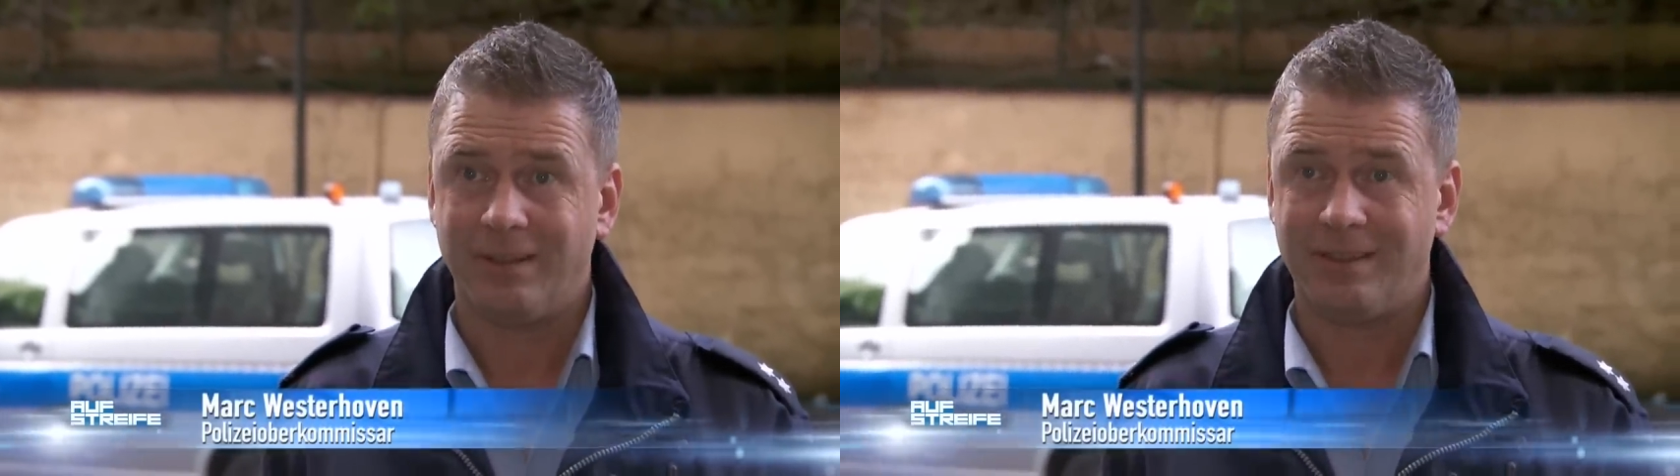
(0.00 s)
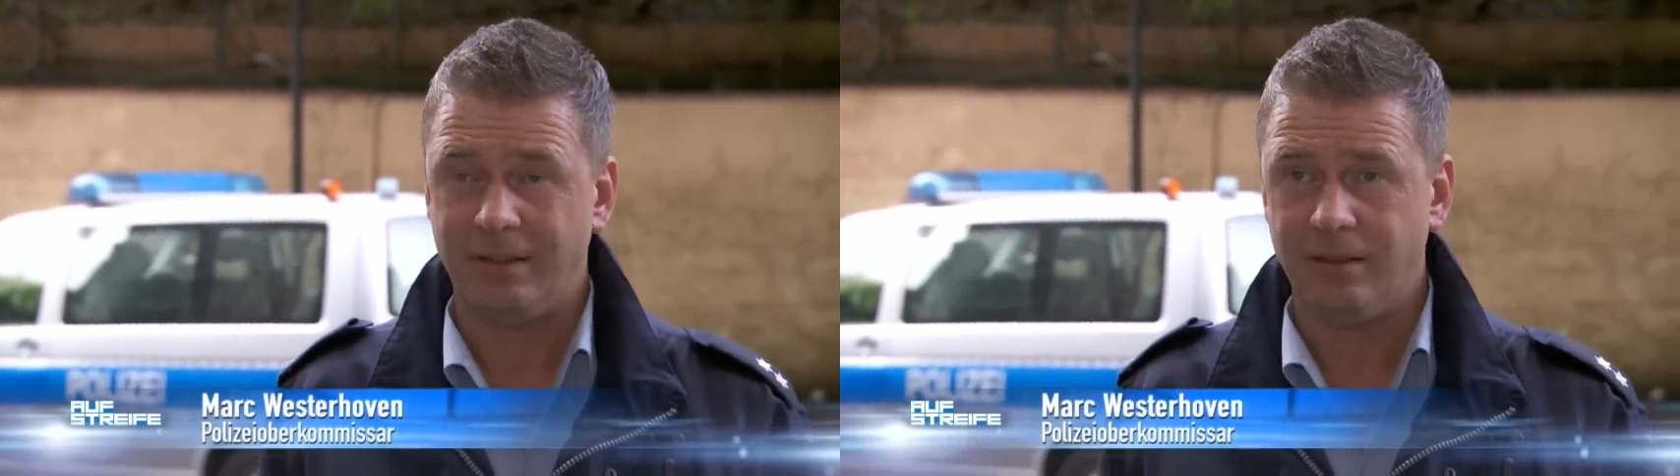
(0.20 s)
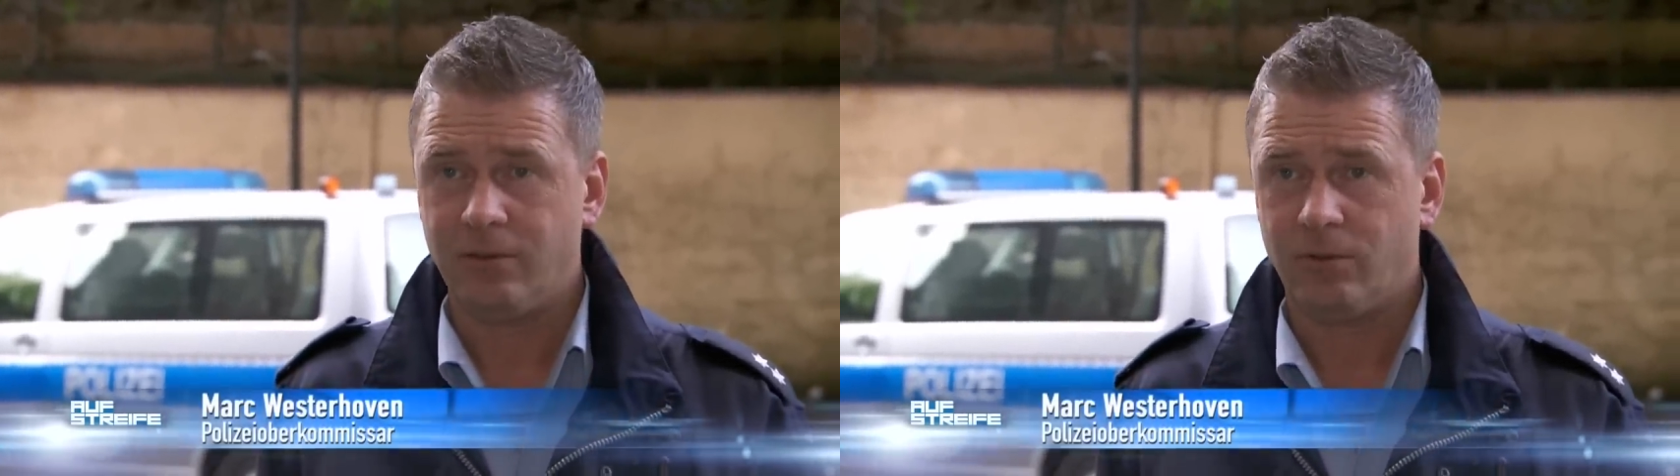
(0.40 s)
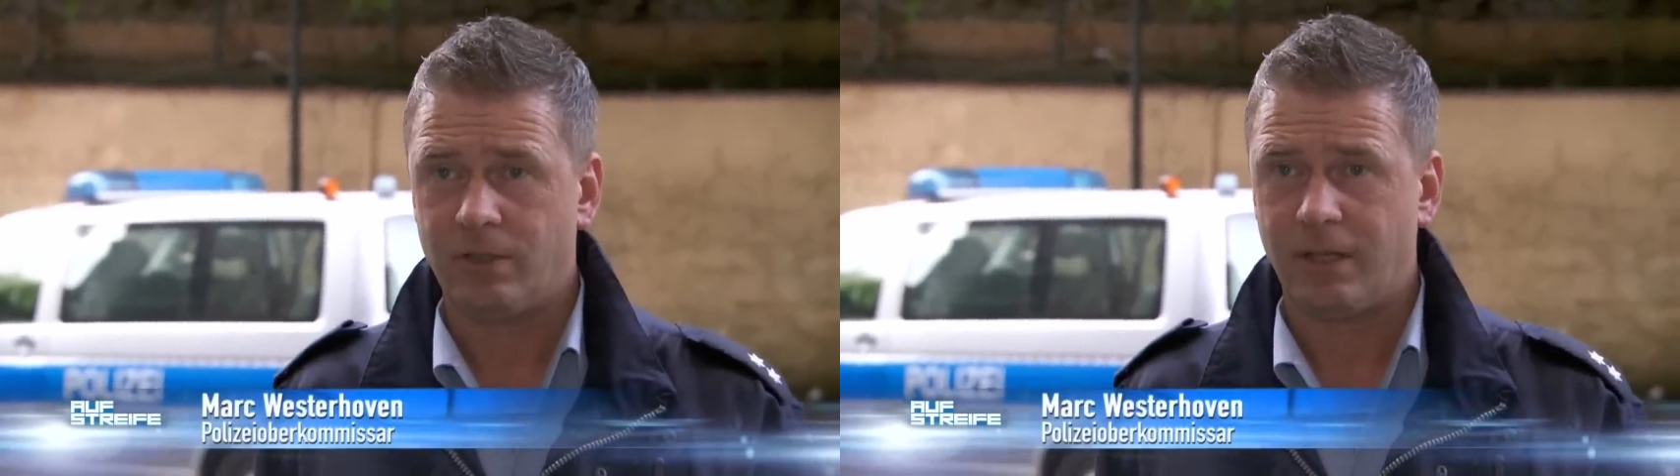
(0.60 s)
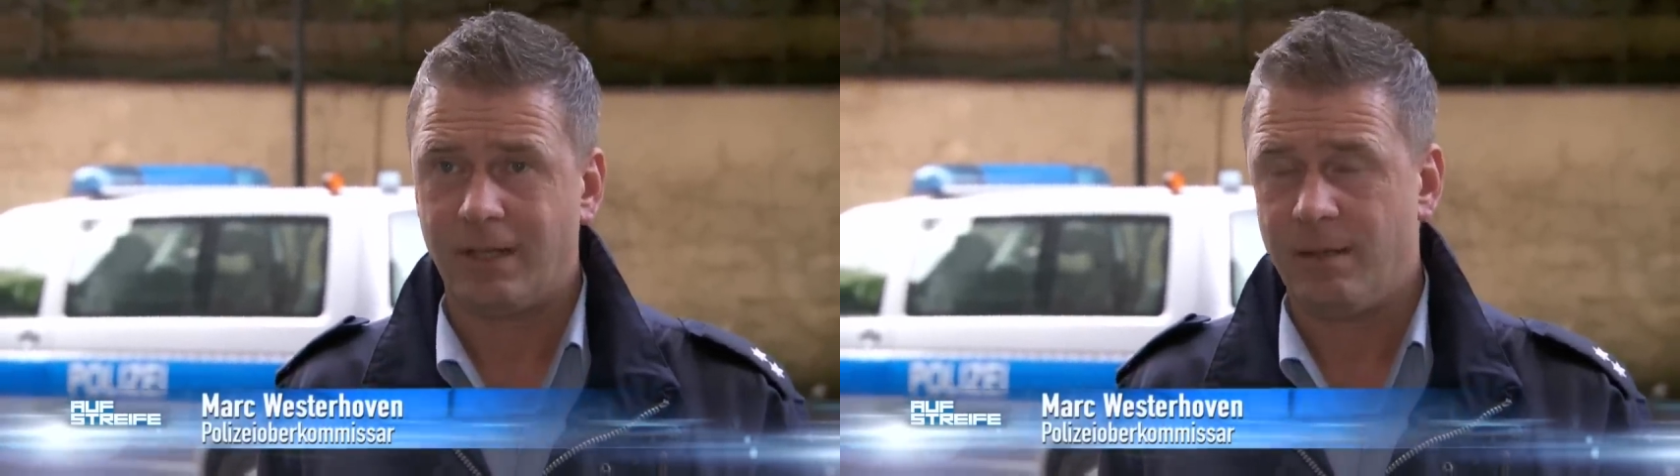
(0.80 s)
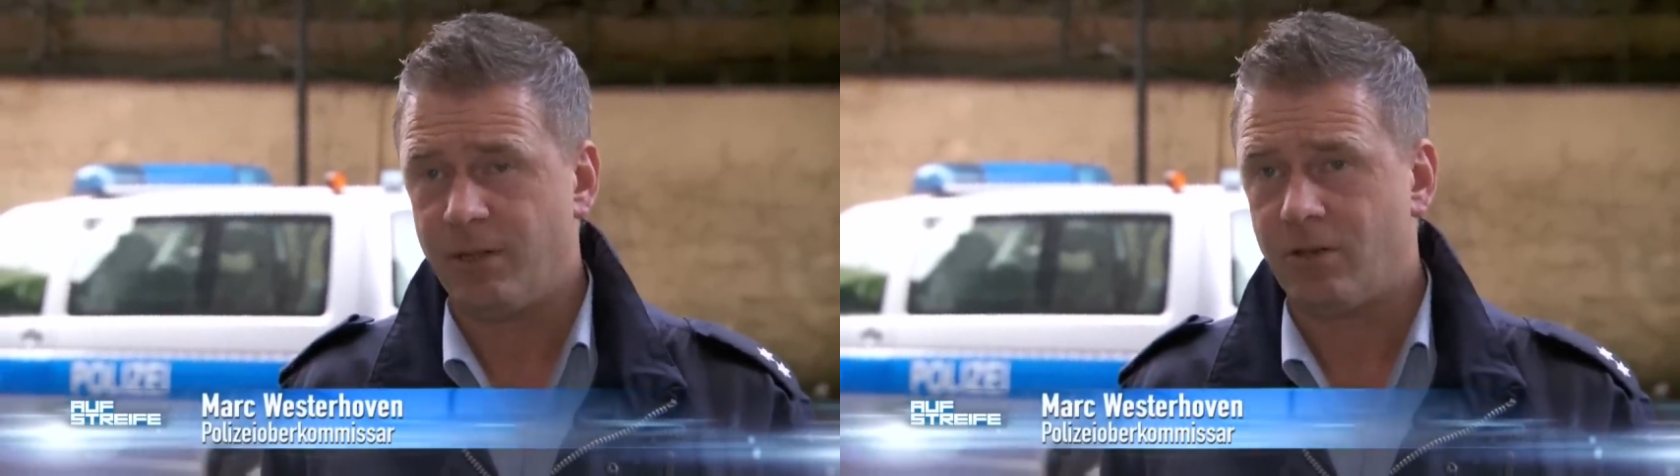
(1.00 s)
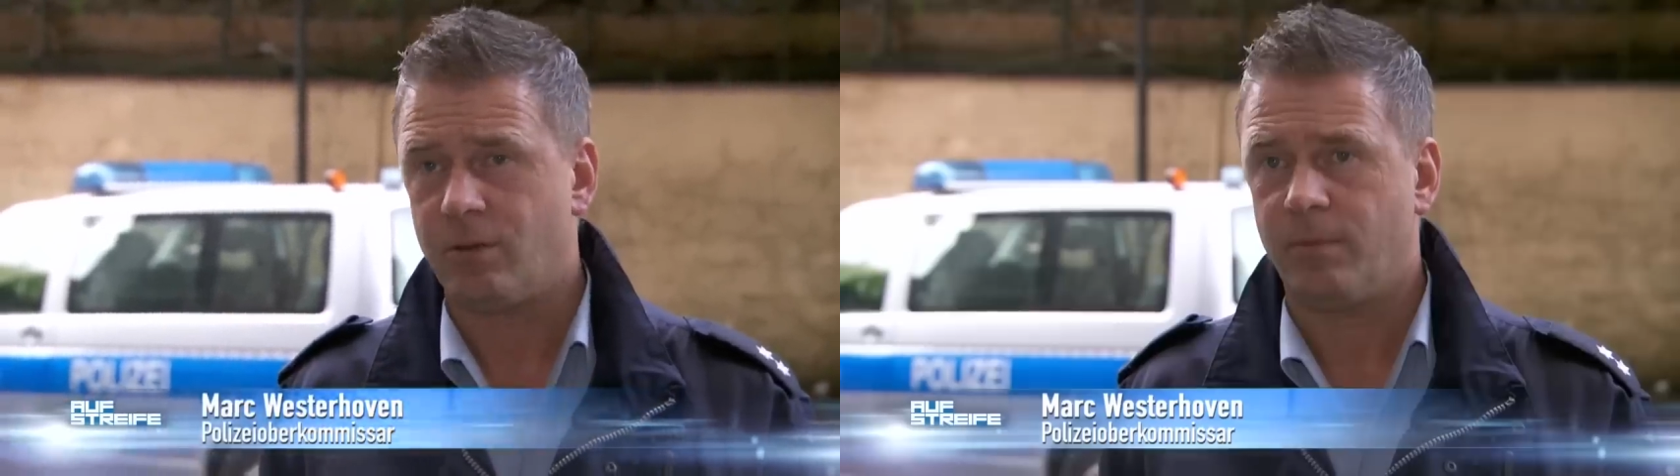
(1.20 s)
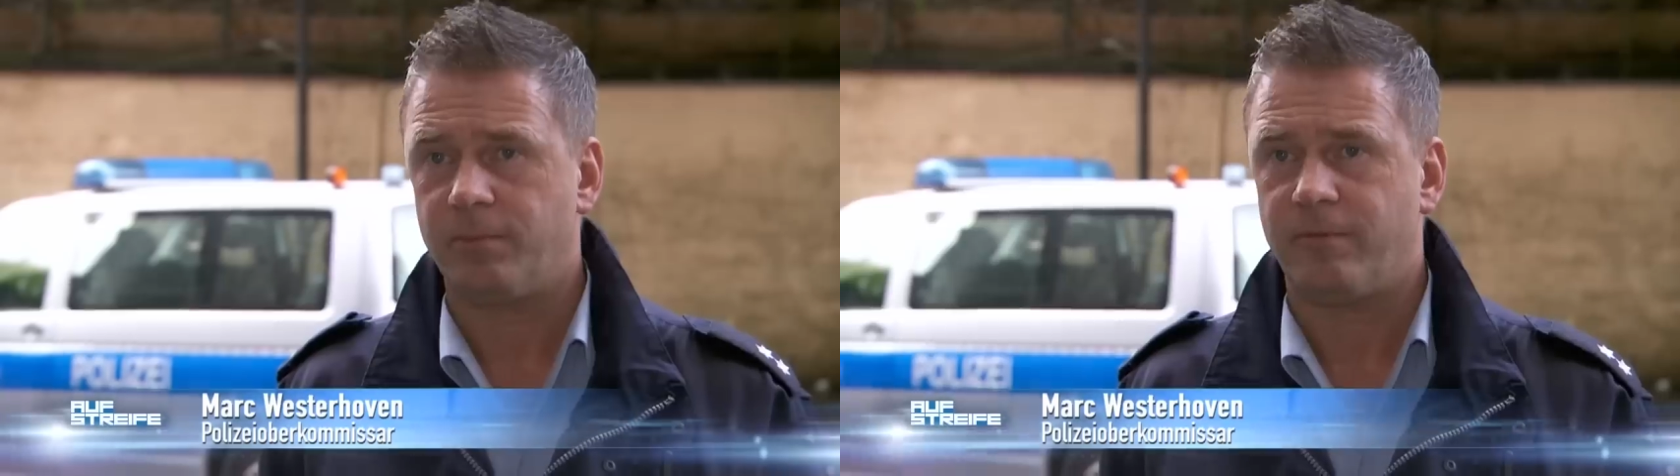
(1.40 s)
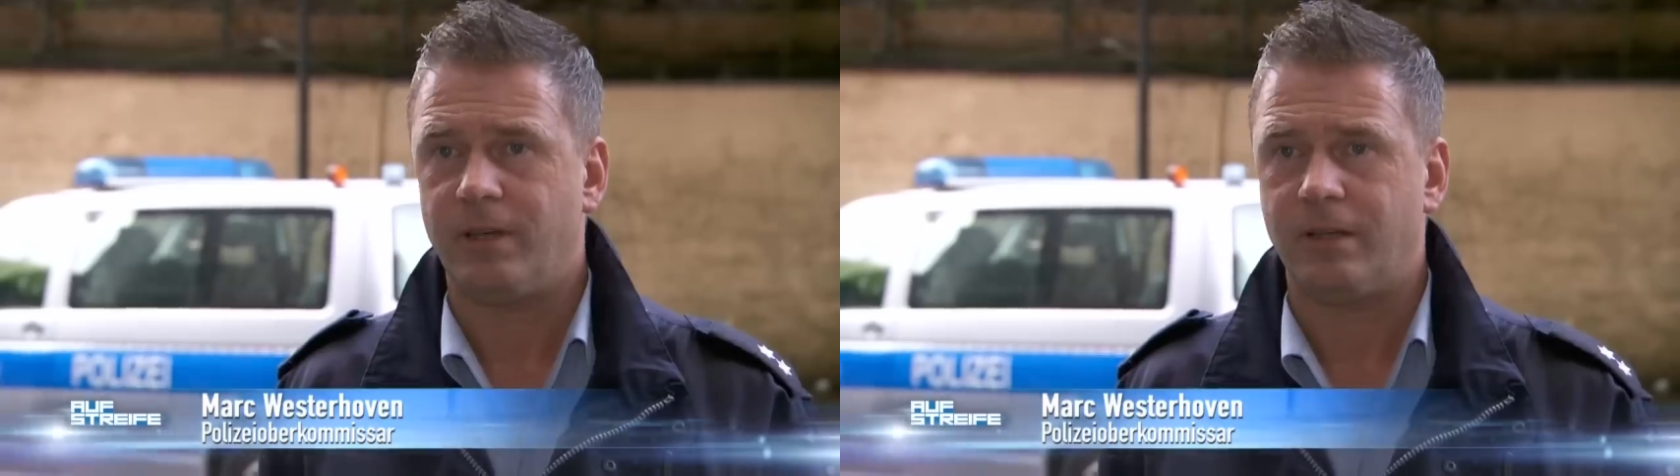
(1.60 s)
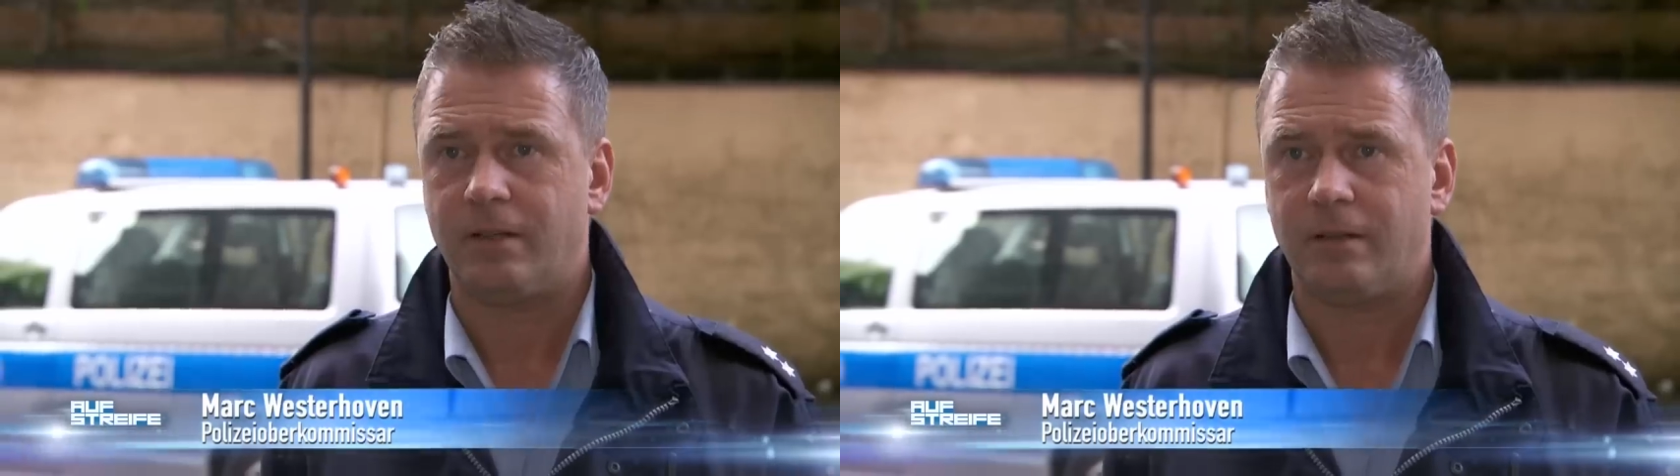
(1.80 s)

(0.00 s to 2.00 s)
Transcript: sind oder immer noch gemobbt werden.